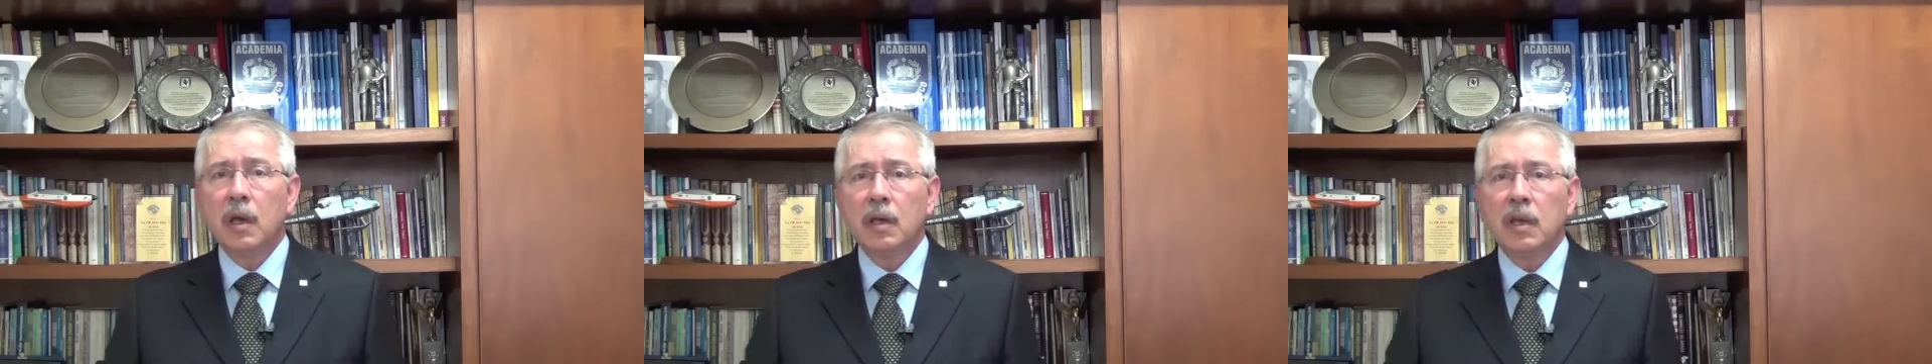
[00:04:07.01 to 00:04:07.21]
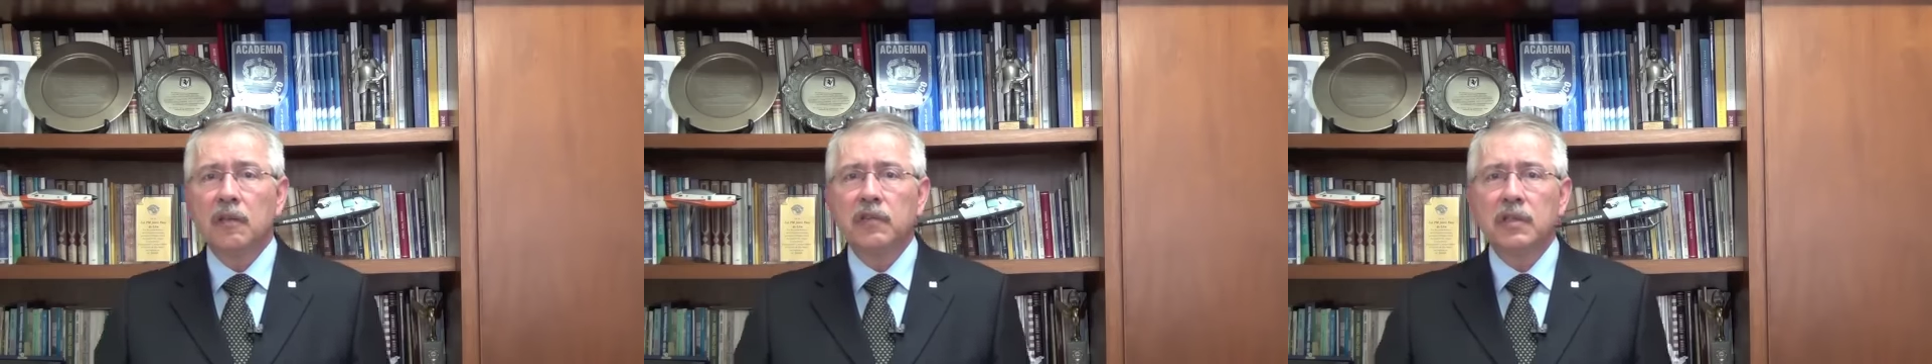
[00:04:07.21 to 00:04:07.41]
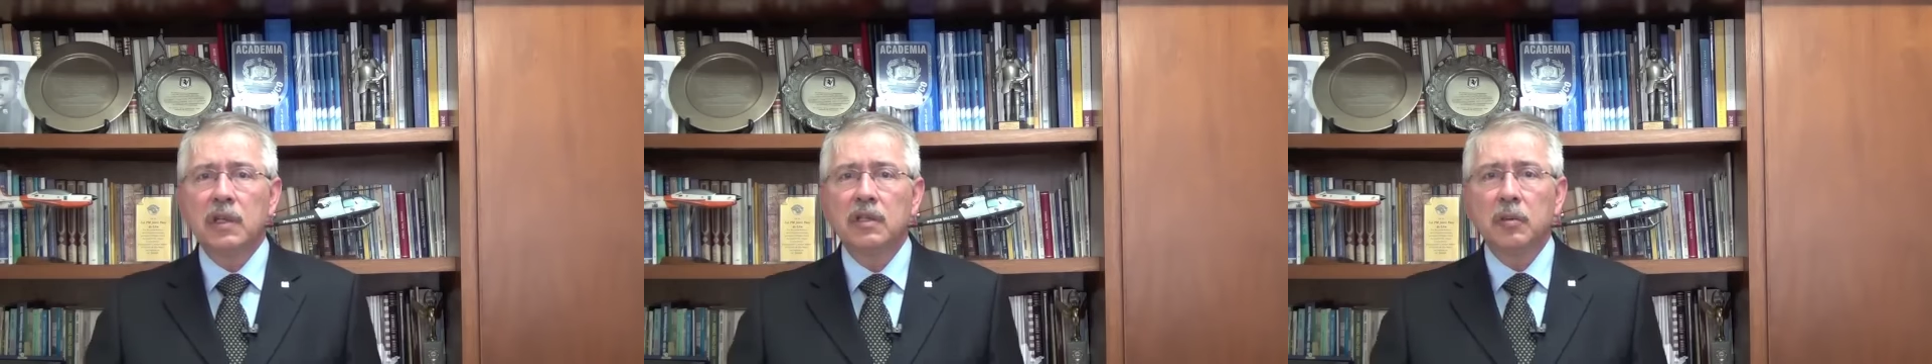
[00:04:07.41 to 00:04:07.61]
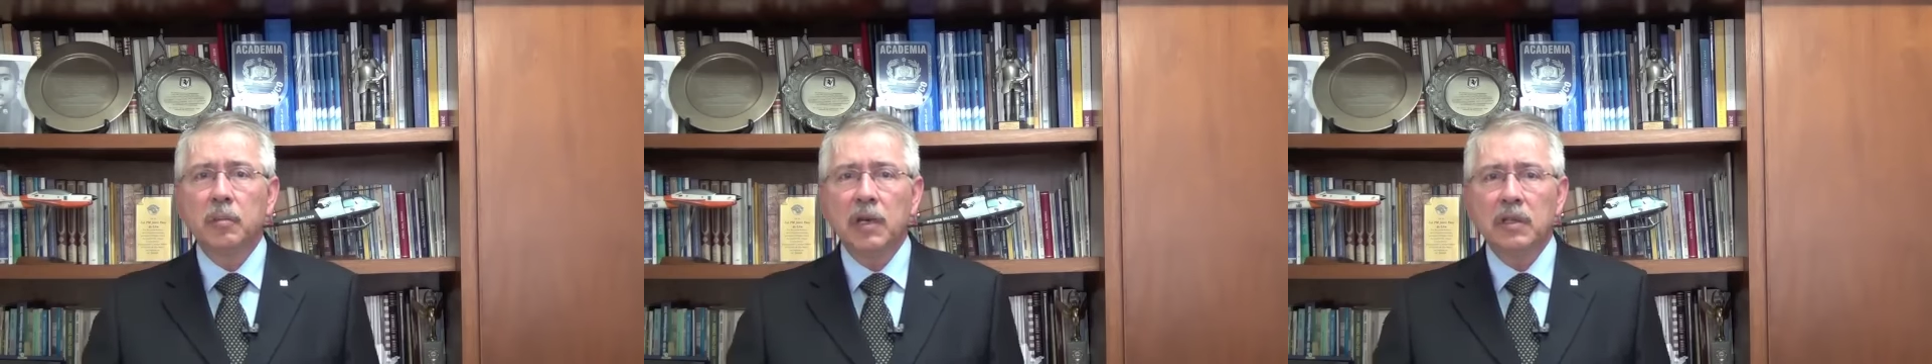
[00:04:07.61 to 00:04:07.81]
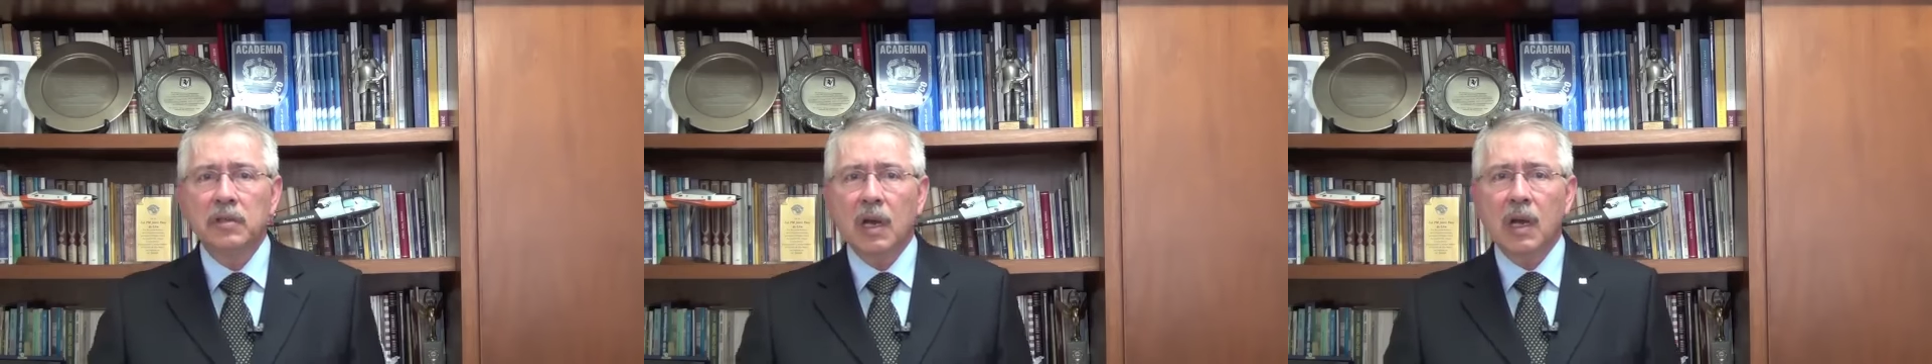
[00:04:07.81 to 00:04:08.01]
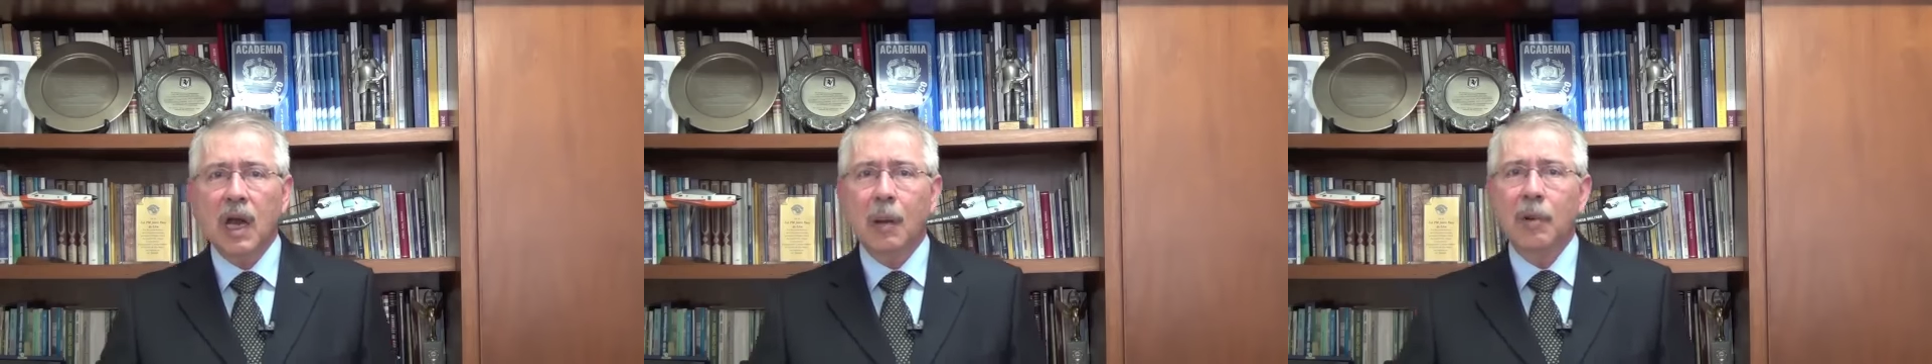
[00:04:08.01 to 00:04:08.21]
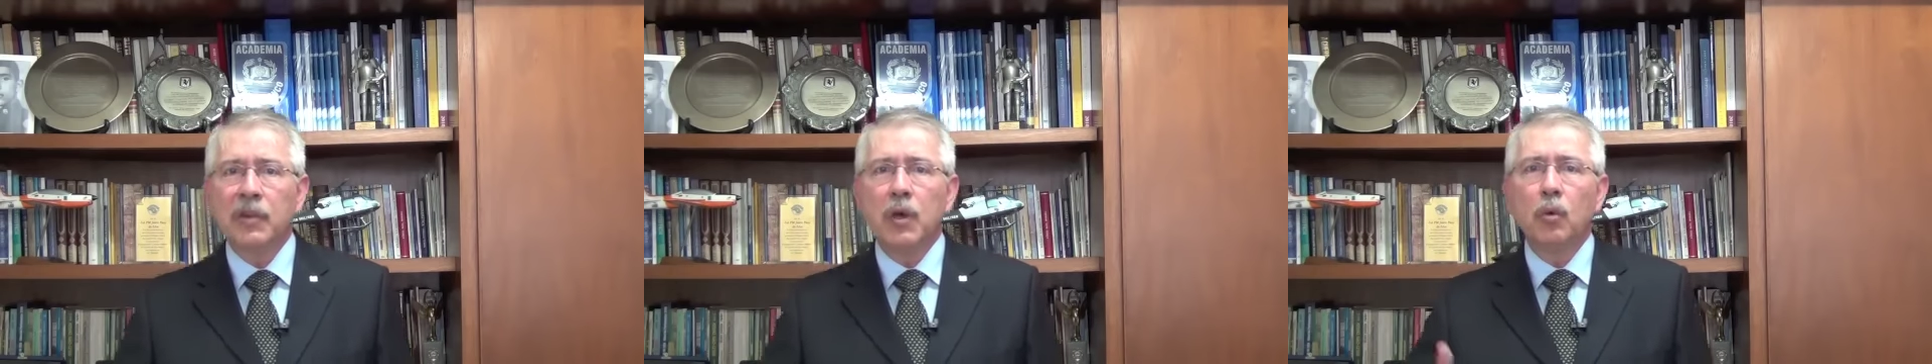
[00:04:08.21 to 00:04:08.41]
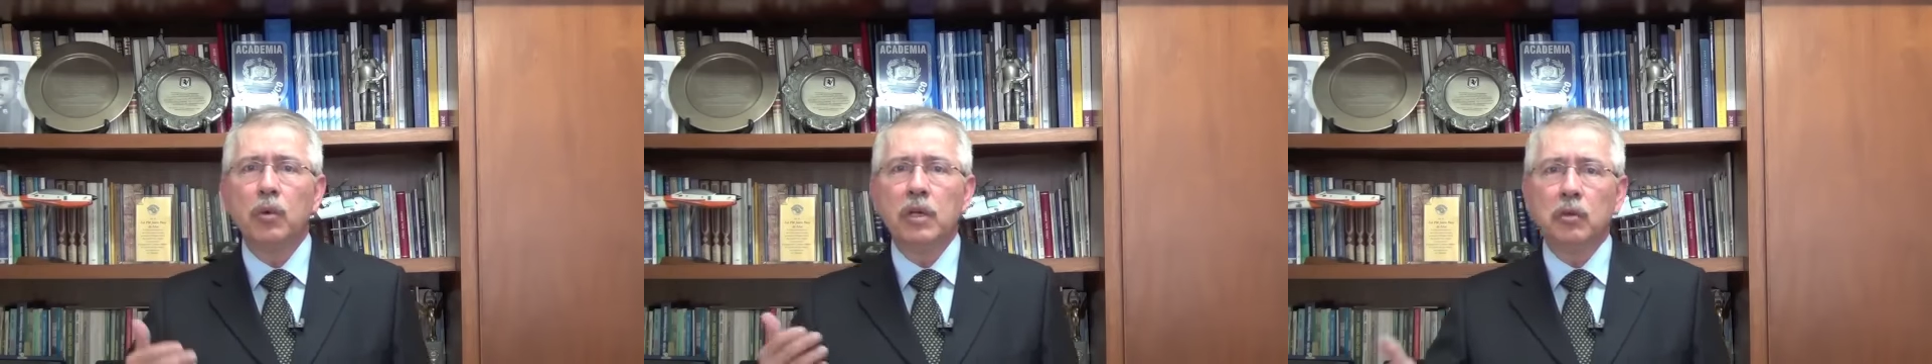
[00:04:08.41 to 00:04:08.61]
e evidentemente acaba
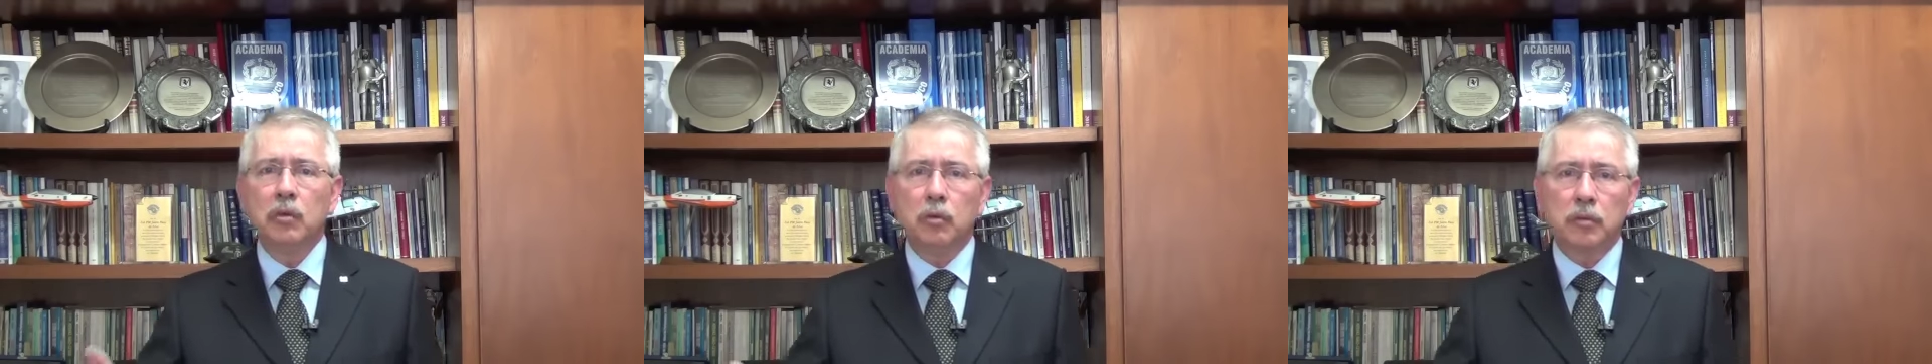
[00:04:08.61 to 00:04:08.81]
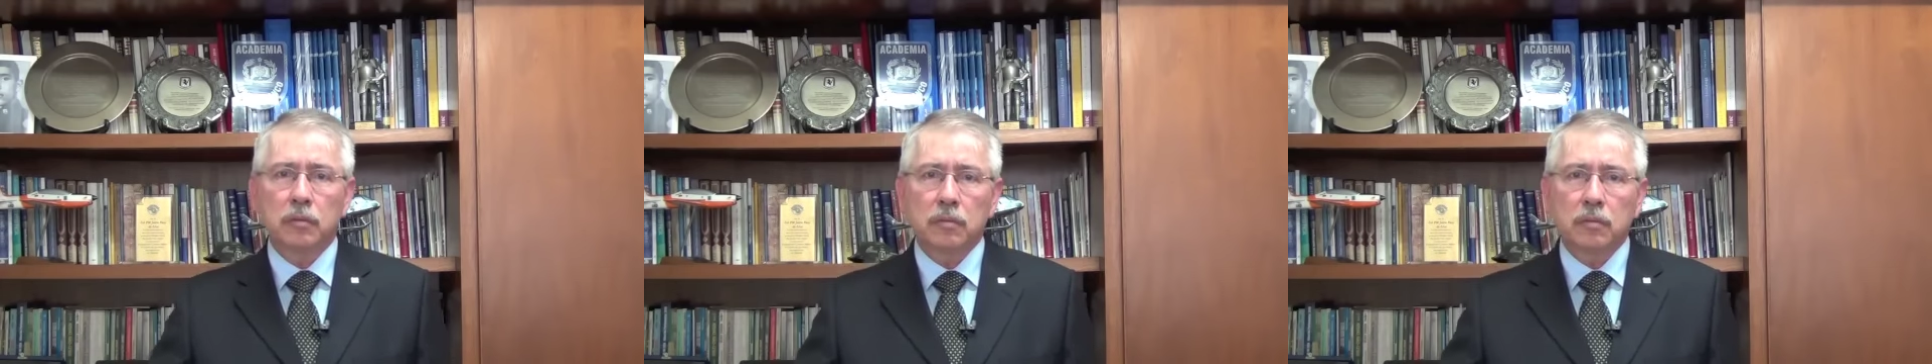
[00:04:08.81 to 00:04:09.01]
não indo